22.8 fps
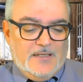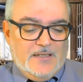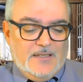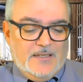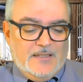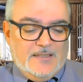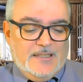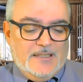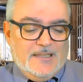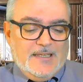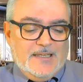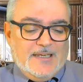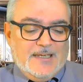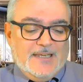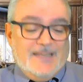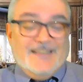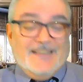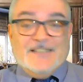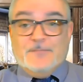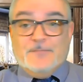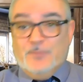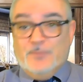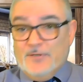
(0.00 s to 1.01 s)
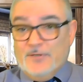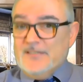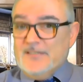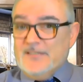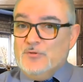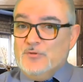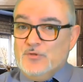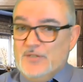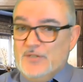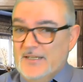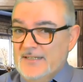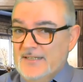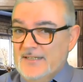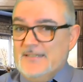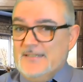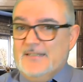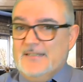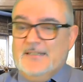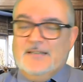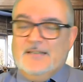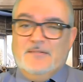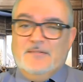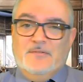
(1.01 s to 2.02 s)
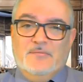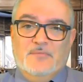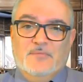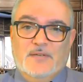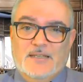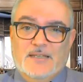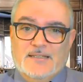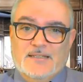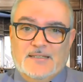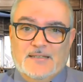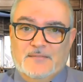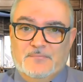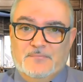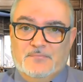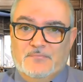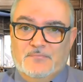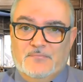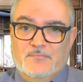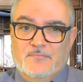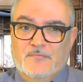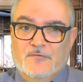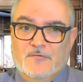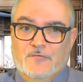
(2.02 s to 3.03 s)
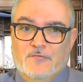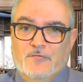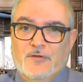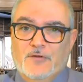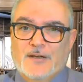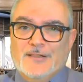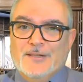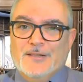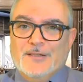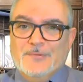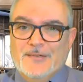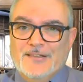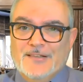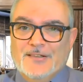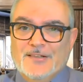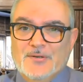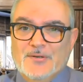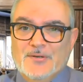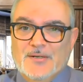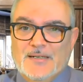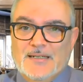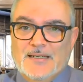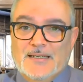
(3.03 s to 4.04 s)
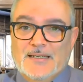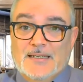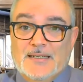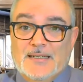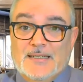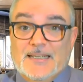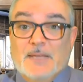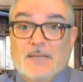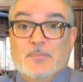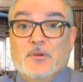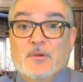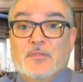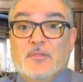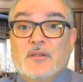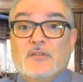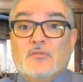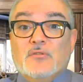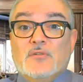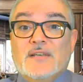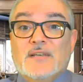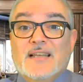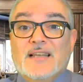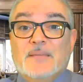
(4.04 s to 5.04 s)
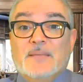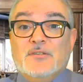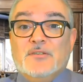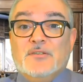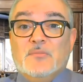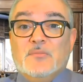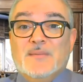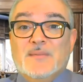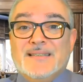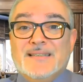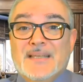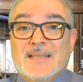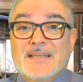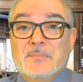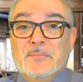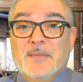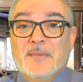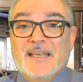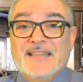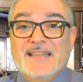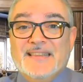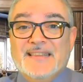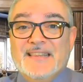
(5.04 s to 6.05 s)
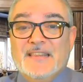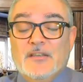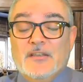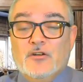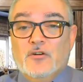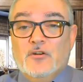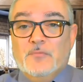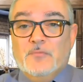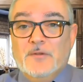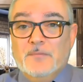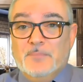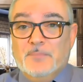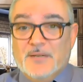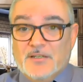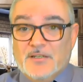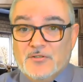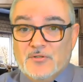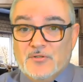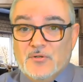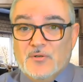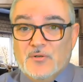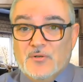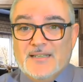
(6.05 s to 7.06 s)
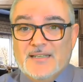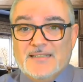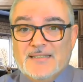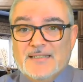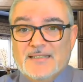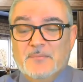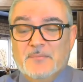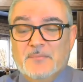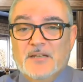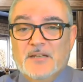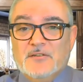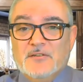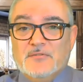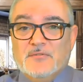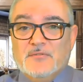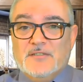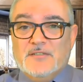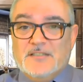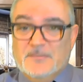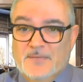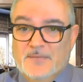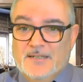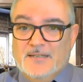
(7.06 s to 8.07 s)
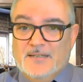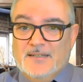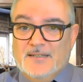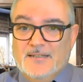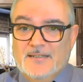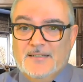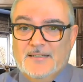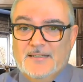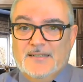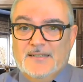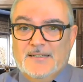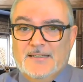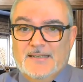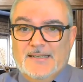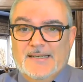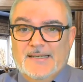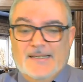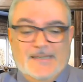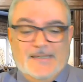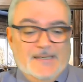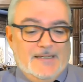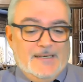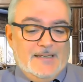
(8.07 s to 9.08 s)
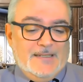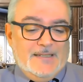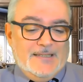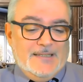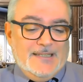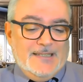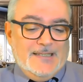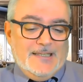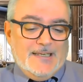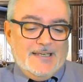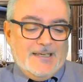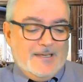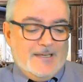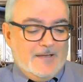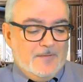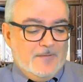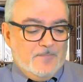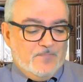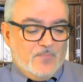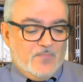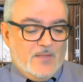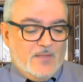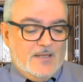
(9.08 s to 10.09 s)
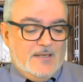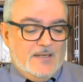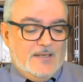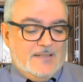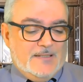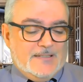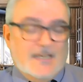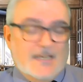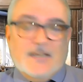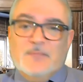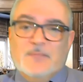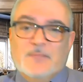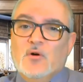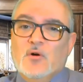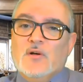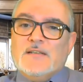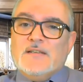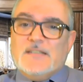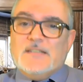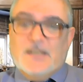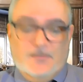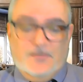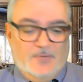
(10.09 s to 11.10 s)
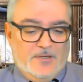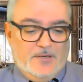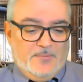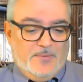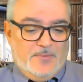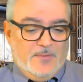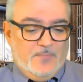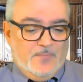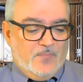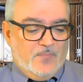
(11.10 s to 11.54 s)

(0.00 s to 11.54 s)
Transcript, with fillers: Dice que después de escuchar ese, ese fuerte vídeo, que por cierto ya lo han visto más de 25.000 personas en menos de una semana, dice que se animó a escribirme.